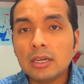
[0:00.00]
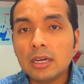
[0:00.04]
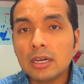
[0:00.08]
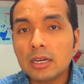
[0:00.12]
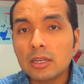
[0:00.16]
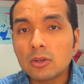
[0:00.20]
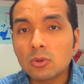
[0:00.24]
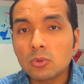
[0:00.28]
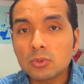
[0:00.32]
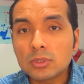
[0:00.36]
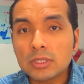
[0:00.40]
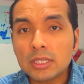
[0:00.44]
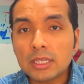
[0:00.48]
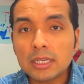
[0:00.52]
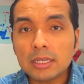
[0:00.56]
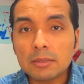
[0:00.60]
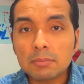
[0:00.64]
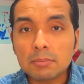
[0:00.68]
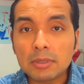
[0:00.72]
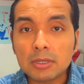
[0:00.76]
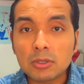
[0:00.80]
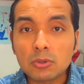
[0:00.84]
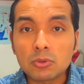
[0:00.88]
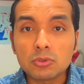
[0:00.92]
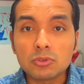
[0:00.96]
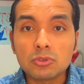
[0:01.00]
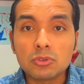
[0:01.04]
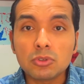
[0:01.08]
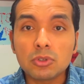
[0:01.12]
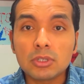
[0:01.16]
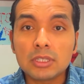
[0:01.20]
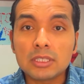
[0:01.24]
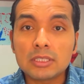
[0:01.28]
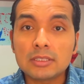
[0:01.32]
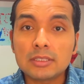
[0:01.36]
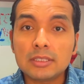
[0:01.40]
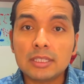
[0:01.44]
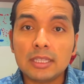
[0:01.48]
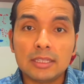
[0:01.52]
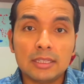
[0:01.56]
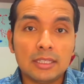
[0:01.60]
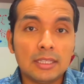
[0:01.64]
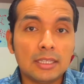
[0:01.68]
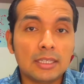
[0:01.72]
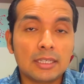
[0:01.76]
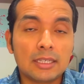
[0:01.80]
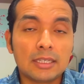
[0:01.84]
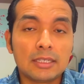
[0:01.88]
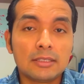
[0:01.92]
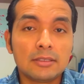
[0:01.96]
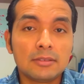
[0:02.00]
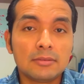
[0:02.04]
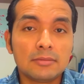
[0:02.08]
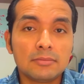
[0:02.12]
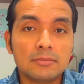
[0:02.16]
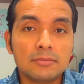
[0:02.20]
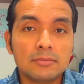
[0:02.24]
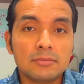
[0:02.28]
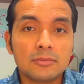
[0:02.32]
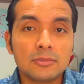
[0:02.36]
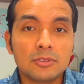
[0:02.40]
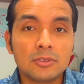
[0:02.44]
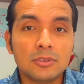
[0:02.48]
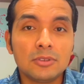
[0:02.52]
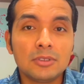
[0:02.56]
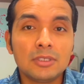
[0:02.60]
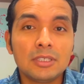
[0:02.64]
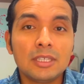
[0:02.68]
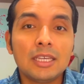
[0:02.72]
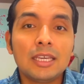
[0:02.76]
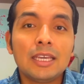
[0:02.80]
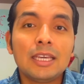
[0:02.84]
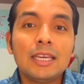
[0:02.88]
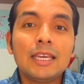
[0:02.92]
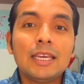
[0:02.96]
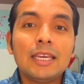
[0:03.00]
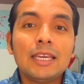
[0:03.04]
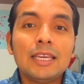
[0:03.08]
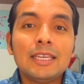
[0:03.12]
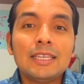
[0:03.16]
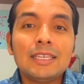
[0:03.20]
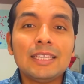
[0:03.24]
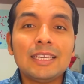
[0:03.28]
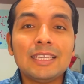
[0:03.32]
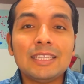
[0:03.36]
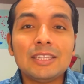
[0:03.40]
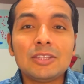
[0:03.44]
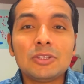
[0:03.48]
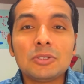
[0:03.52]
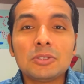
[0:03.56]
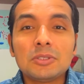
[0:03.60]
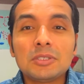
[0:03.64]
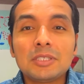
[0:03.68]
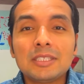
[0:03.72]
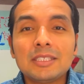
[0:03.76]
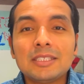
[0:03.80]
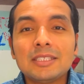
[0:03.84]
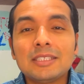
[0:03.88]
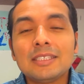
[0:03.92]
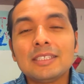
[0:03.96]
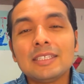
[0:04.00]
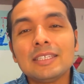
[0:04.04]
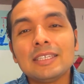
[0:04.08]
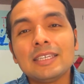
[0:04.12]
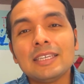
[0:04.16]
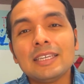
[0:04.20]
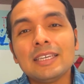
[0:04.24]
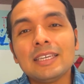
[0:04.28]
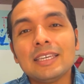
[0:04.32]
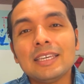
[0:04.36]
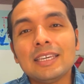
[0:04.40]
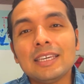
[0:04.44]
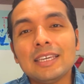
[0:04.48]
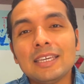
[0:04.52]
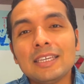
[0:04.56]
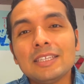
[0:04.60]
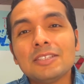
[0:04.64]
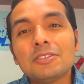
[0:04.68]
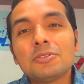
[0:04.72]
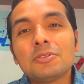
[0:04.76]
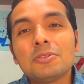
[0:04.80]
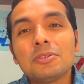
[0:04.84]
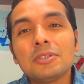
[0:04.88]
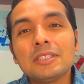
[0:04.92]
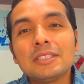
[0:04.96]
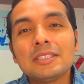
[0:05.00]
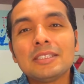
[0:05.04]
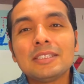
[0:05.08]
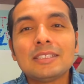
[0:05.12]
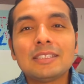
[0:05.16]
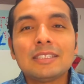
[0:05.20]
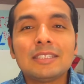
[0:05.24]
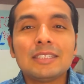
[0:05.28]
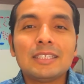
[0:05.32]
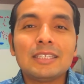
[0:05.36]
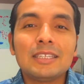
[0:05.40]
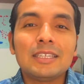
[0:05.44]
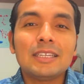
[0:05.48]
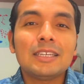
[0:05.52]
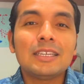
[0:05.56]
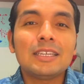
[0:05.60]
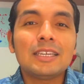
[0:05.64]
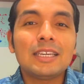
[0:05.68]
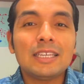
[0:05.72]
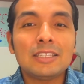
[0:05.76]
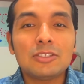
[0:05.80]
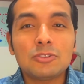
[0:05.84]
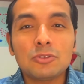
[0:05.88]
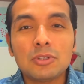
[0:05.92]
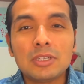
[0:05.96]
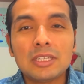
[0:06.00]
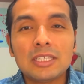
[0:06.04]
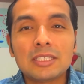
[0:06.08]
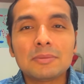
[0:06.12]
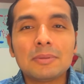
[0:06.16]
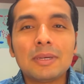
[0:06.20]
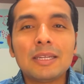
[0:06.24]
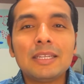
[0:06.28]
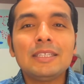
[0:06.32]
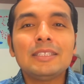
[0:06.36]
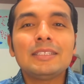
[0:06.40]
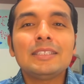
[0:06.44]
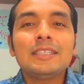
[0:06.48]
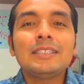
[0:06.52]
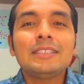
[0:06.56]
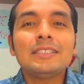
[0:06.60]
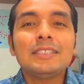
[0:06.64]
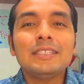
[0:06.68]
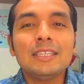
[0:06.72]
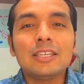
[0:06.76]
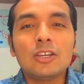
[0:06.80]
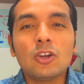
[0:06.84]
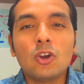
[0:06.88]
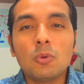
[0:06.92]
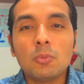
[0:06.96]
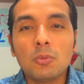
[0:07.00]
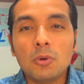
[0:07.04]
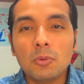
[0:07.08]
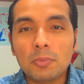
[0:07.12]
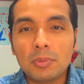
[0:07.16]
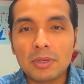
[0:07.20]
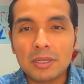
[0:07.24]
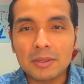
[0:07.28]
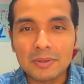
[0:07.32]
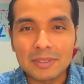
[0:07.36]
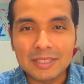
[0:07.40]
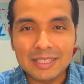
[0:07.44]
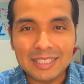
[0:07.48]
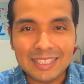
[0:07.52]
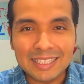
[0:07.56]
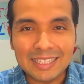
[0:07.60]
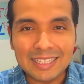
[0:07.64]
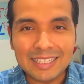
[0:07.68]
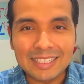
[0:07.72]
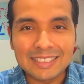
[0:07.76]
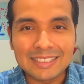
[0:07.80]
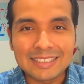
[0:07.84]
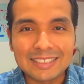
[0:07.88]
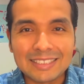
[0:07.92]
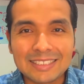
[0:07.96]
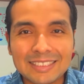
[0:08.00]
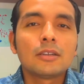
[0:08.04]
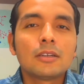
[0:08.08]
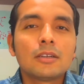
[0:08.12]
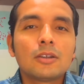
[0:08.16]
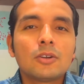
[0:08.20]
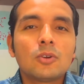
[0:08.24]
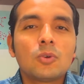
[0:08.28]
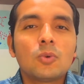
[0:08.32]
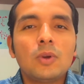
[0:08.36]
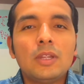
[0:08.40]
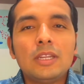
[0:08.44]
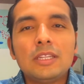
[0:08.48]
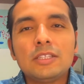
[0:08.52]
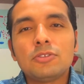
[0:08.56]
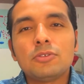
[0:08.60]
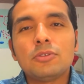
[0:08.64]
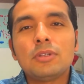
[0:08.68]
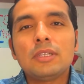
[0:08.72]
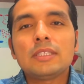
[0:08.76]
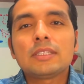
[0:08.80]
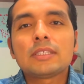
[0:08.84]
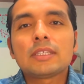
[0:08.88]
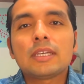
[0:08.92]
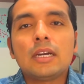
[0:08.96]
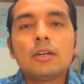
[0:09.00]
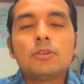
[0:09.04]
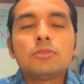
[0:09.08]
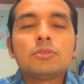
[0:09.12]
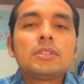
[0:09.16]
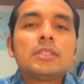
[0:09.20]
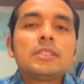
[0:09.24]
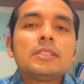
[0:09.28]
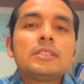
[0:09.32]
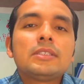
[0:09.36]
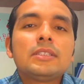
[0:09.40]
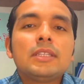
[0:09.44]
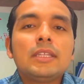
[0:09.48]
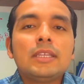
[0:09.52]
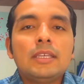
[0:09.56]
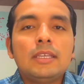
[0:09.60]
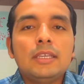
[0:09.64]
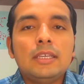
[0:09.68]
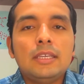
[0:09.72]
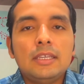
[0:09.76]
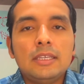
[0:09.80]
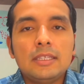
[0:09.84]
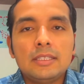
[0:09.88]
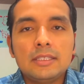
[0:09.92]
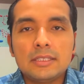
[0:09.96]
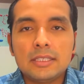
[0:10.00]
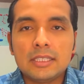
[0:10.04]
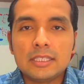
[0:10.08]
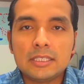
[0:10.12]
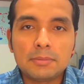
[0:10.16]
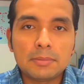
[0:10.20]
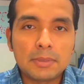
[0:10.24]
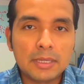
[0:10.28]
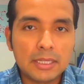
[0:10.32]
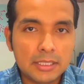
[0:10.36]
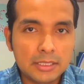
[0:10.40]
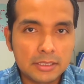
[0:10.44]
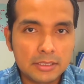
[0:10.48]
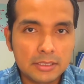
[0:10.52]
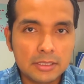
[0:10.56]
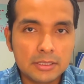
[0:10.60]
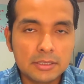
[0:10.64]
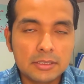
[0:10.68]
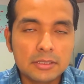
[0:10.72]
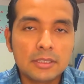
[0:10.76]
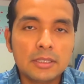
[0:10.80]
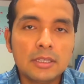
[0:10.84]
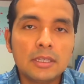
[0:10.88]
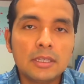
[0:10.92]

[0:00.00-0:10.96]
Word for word: alguna repercusión estética, ¿no? Entonces, esto es qué son las varices y cómo prevenirlas. ¿Cuáles son las causas de estas varices?